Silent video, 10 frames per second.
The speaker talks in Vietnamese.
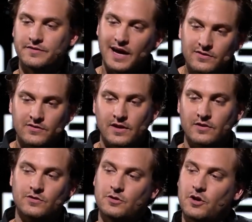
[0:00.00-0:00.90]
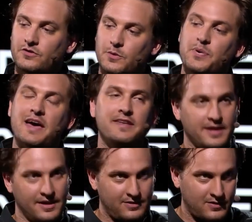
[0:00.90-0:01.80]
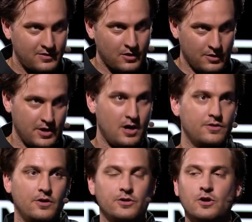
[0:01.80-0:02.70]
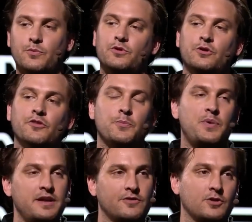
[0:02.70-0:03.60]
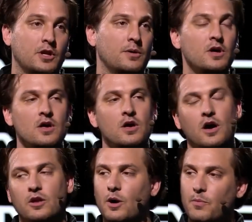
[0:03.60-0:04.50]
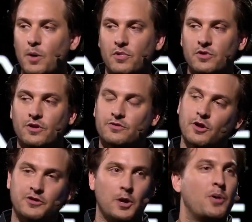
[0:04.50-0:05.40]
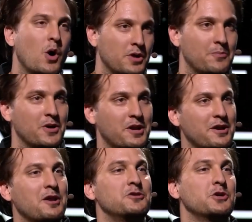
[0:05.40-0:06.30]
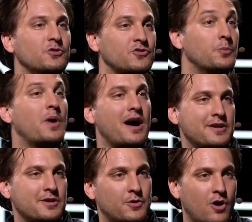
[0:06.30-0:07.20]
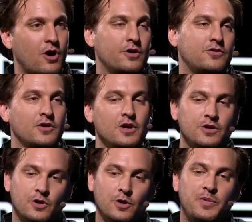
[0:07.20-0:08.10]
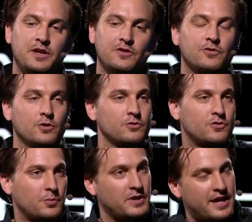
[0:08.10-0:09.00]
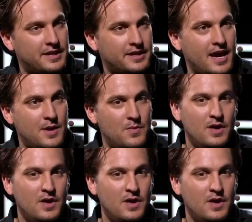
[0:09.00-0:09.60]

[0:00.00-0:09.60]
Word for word: Vì vậy, theo nghĩa đó, anh không phụ thuộc vào người khác không phải là đối thủ mà là người dùng khác mua tác phẩm của anh đúng vậy anh